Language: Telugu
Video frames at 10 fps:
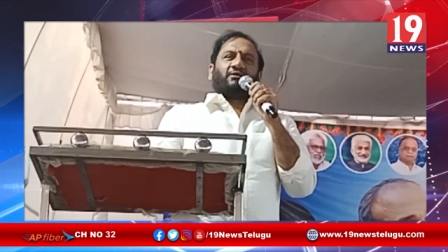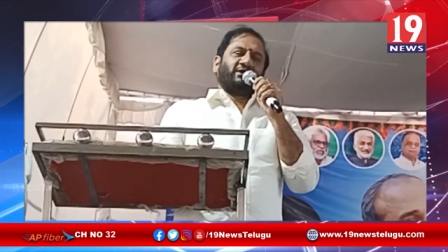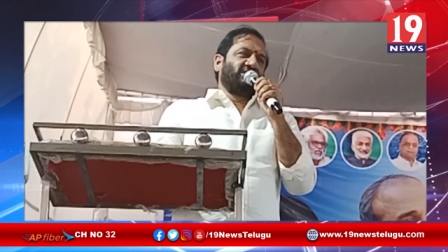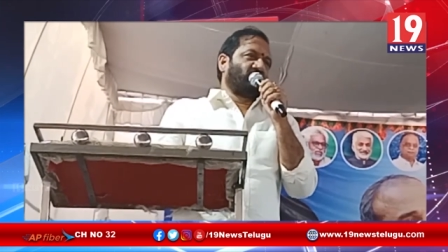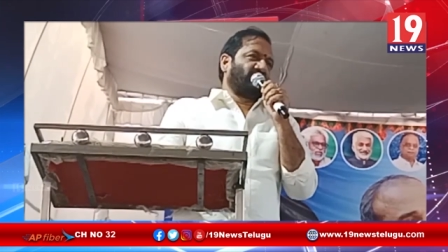
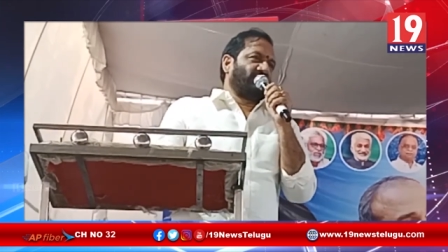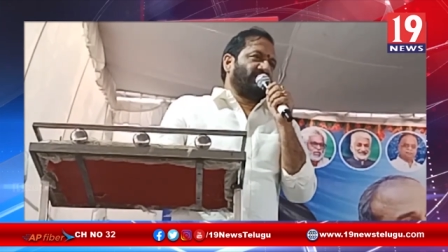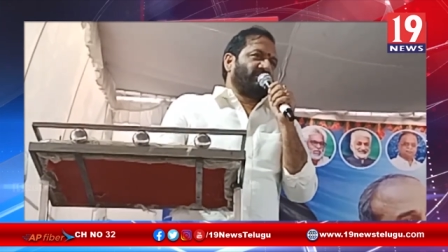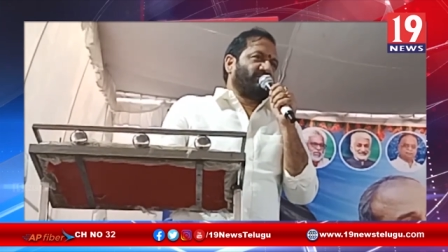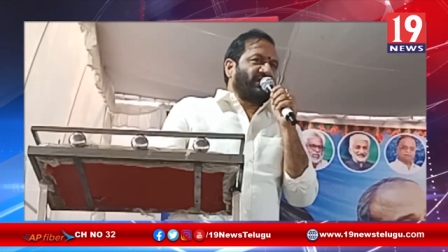అవన్నీ కూడా
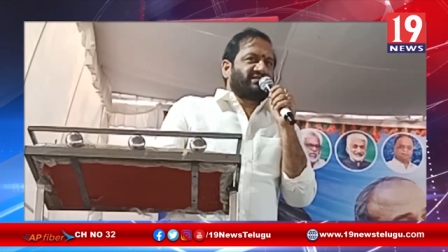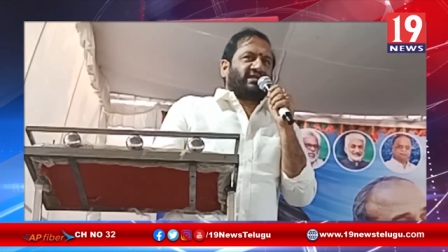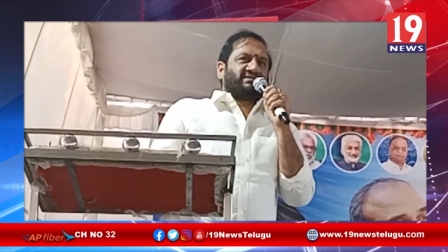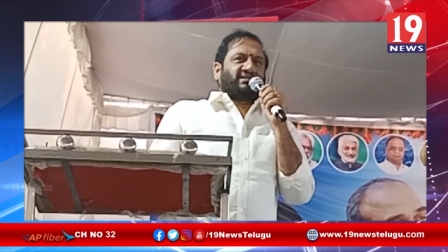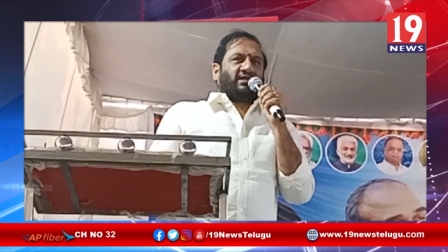
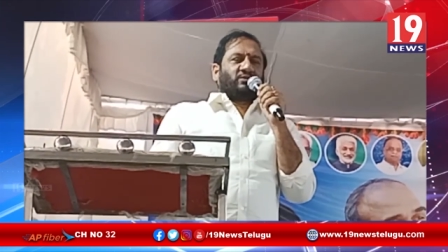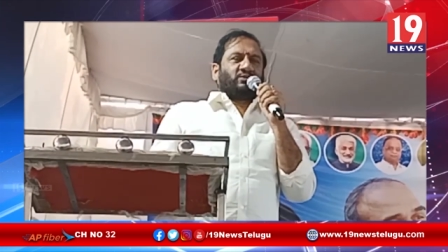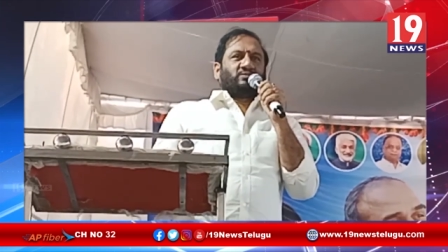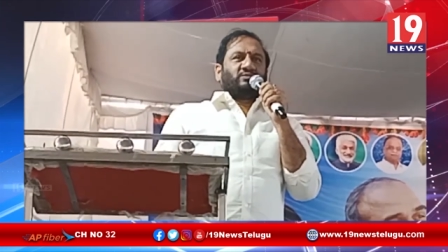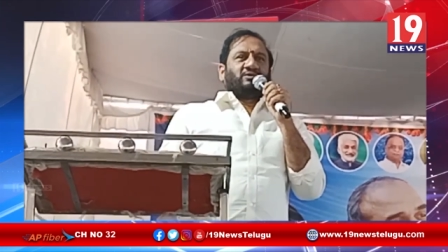
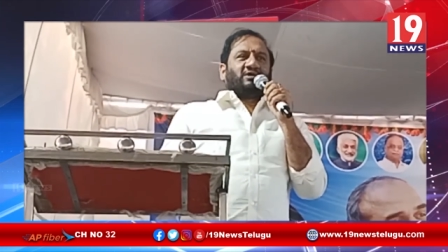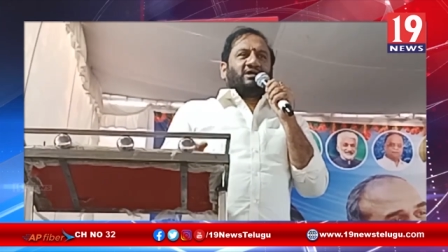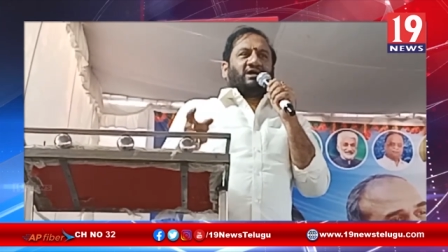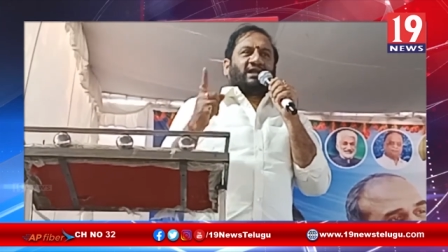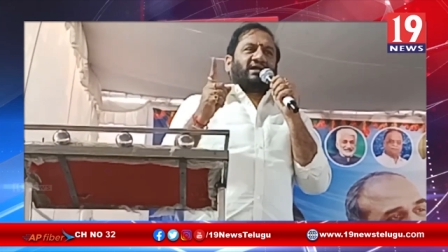పరిష్కరిస్తారు
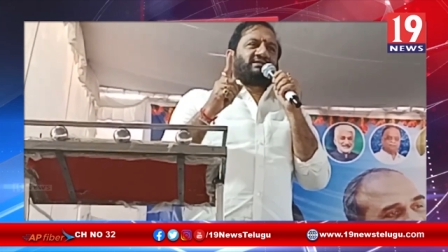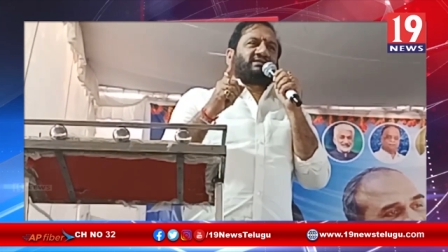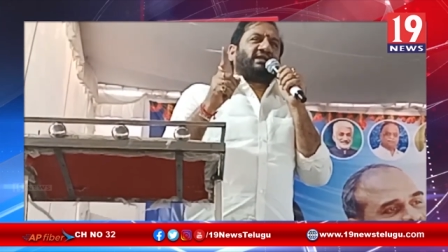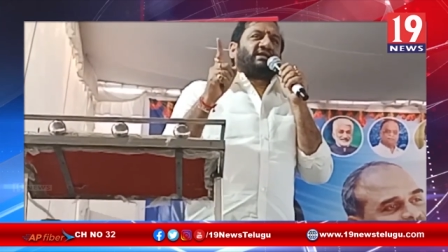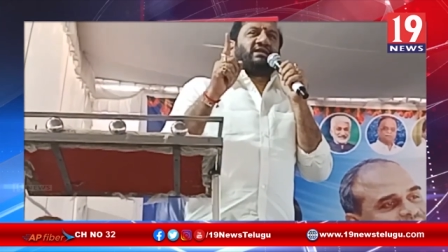
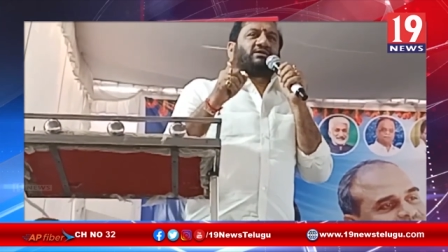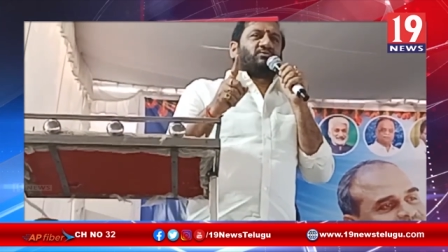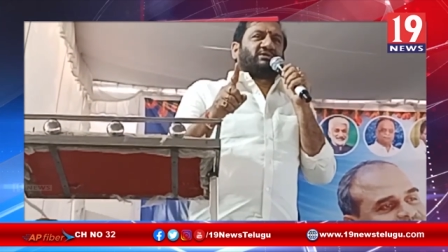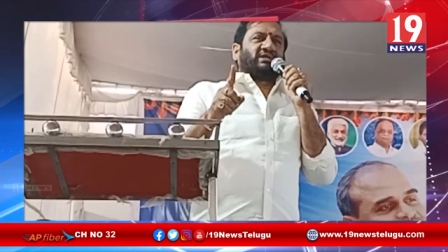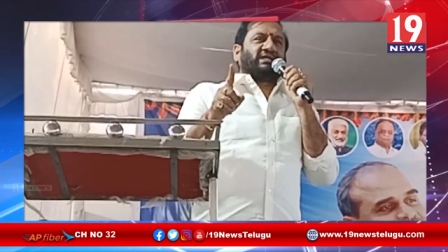అర్హత
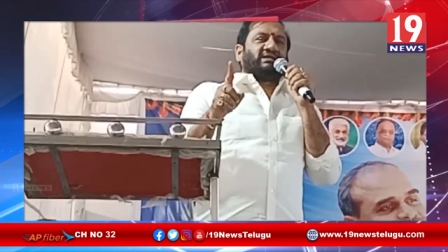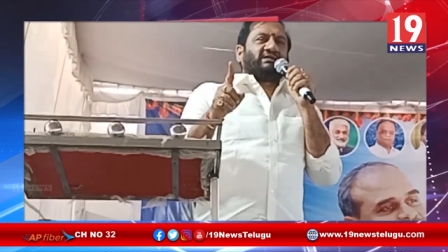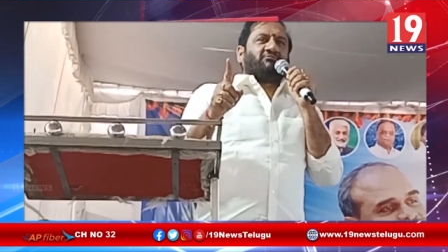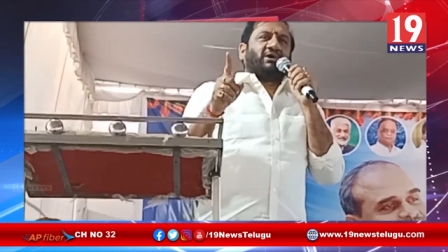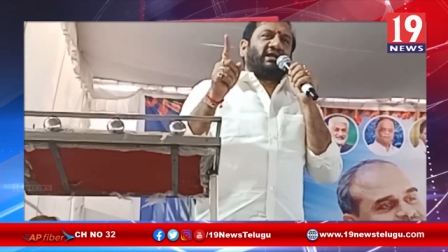కలిగినటువంటి
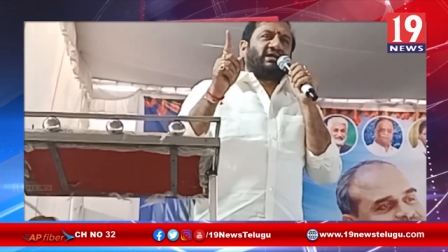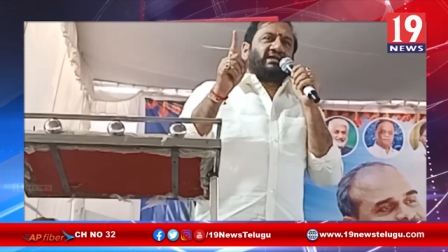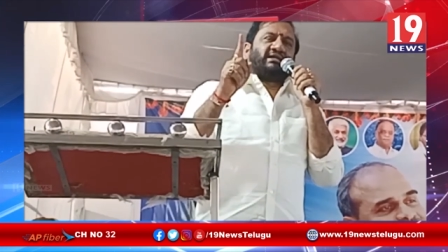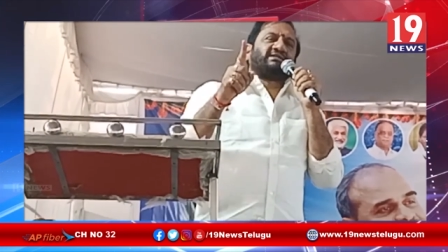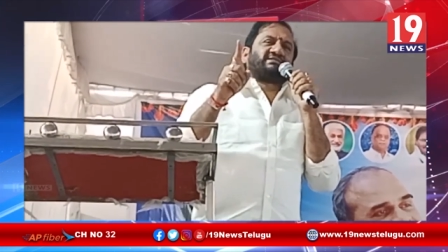
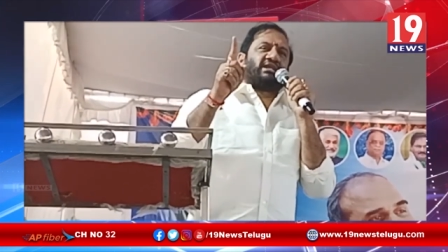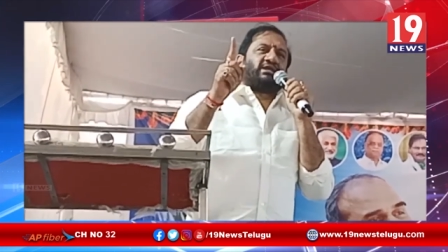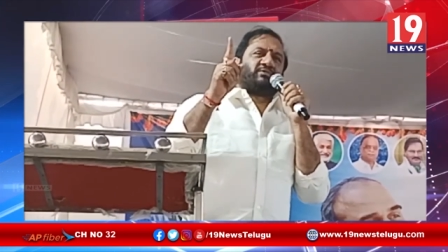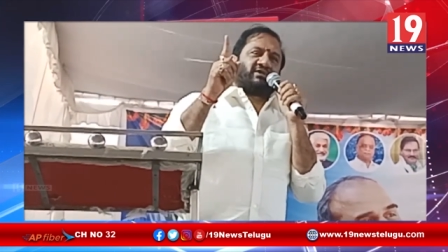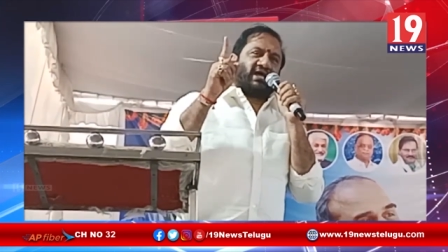వాళ్ళకి ఇళ్ల
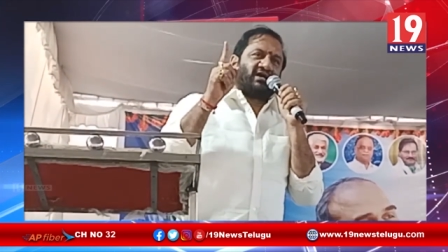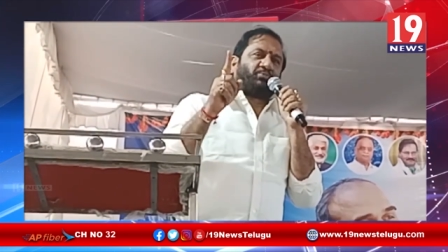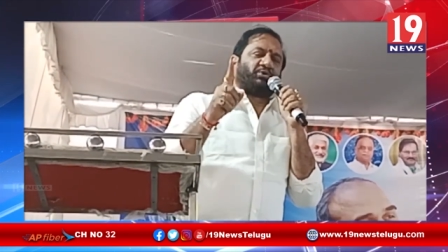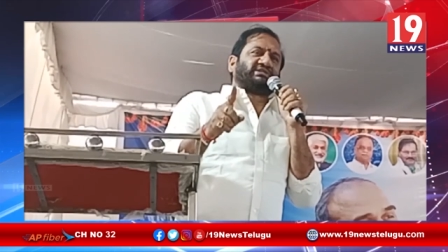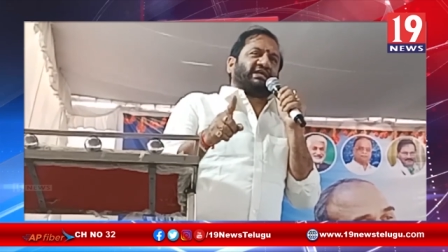స్థలం
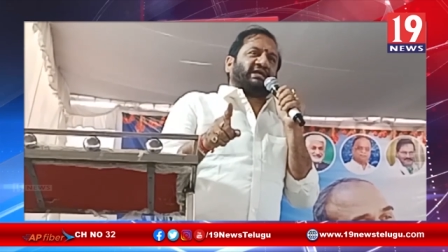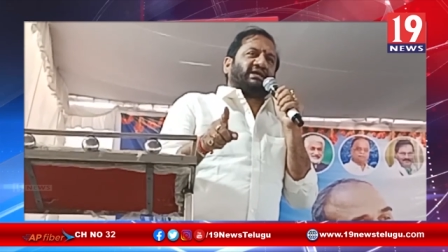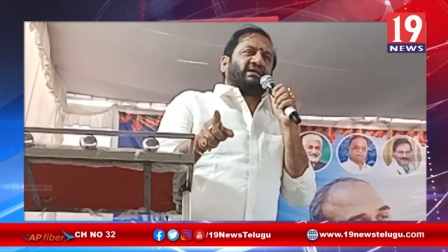రాకపోతే